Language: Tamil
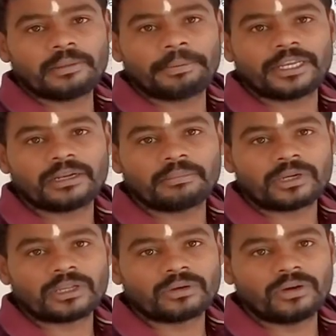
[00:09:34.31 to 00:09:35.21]
எது பெரிய
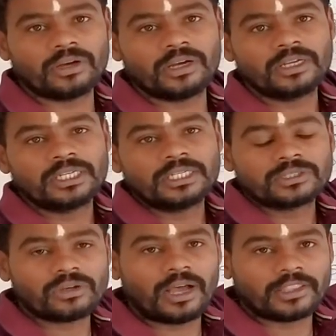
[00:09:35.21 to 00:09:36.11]
நம்பராக இருக்கோ
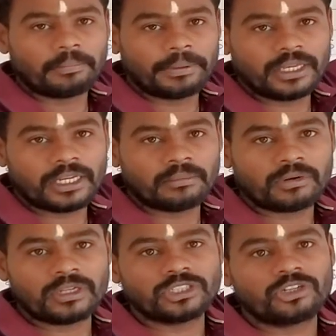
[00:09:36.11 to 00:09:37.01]
ஸோ அந்த பெரிய
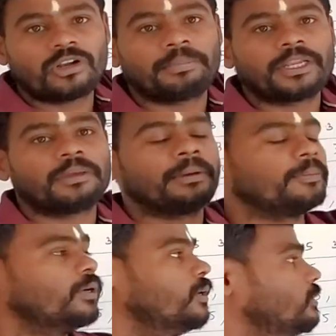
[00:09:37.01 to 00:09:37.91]
நம்பரோட ஜீரோட பெருக்கி
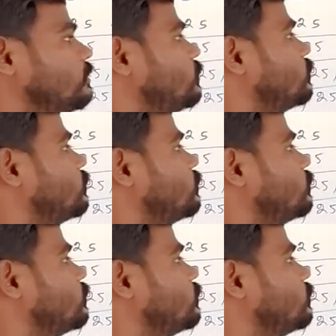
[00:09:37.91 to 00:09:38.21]
பார்ப்போம்